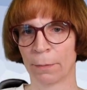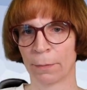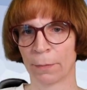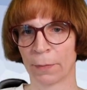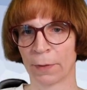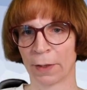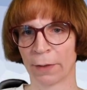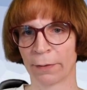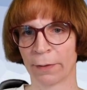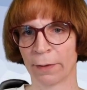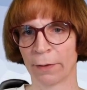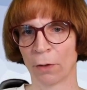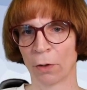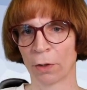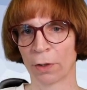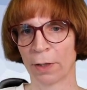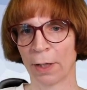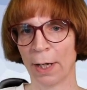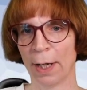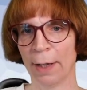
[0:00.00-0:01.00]
das sind
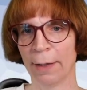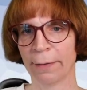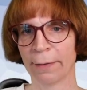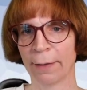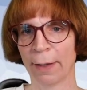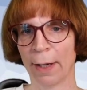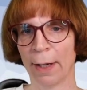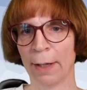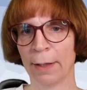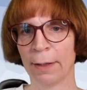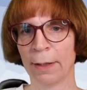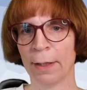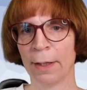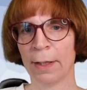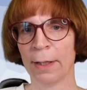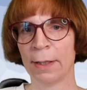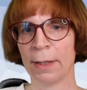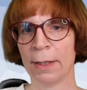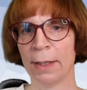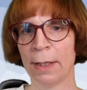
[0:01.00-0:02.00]
Oktalzahlen,
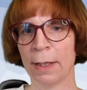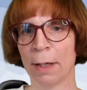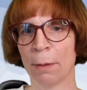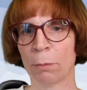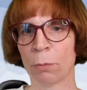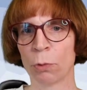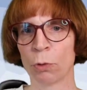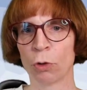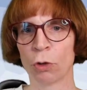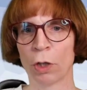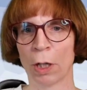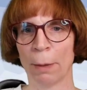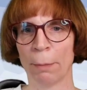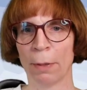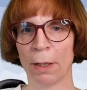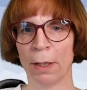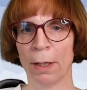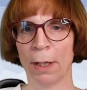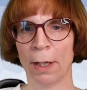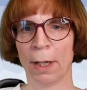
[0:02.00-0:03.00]
jeder
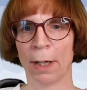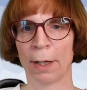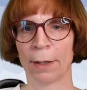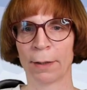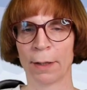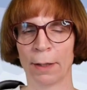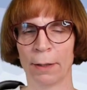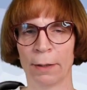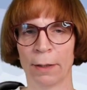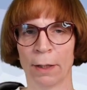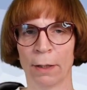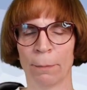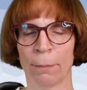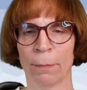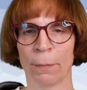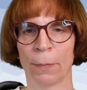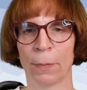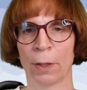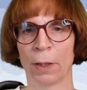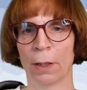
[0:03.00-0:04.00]
Buchstabe hat in
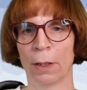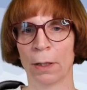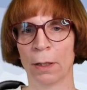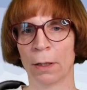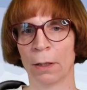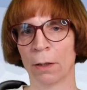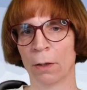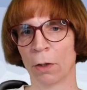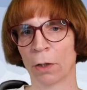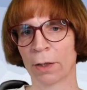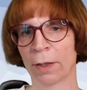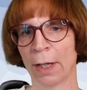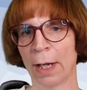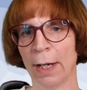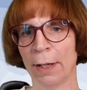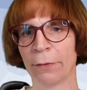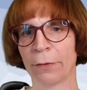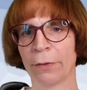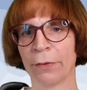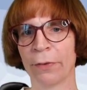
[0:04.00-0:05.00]
dem äh,
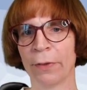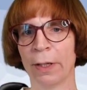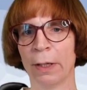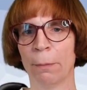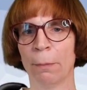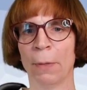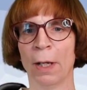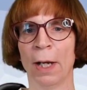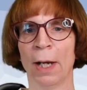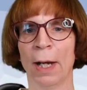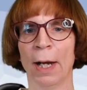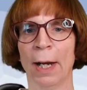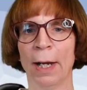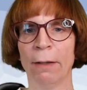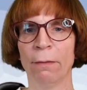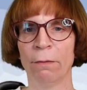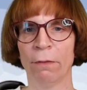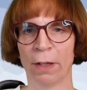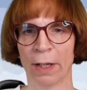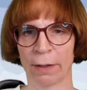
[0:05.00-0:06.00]
Oktalsystem
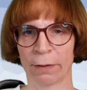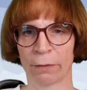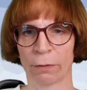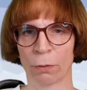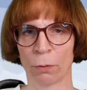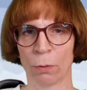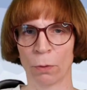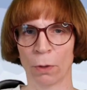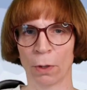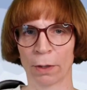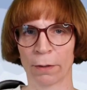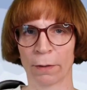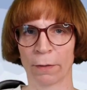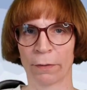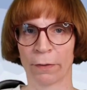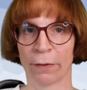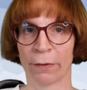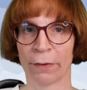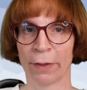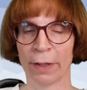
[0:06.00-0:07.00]
einen Wert
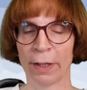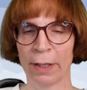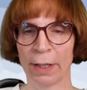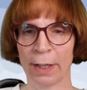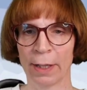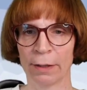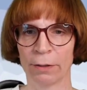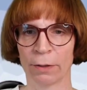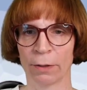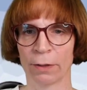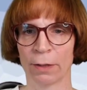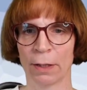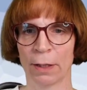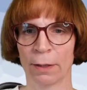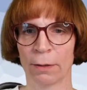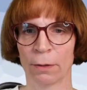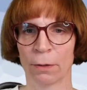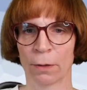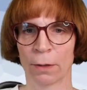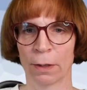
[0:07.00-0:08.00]
zugeordnet. Das erkläre ich euch
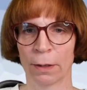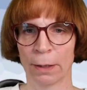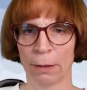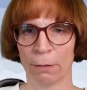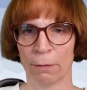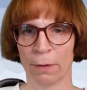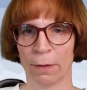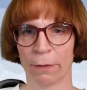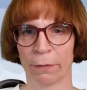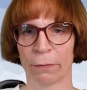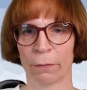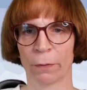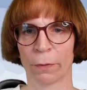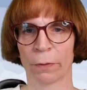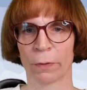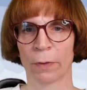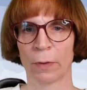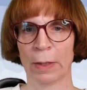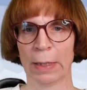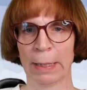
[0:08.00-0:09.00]
gleich noch genau, wie das
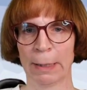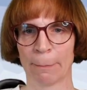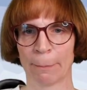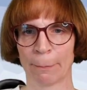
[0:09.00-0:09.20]
funktioniert.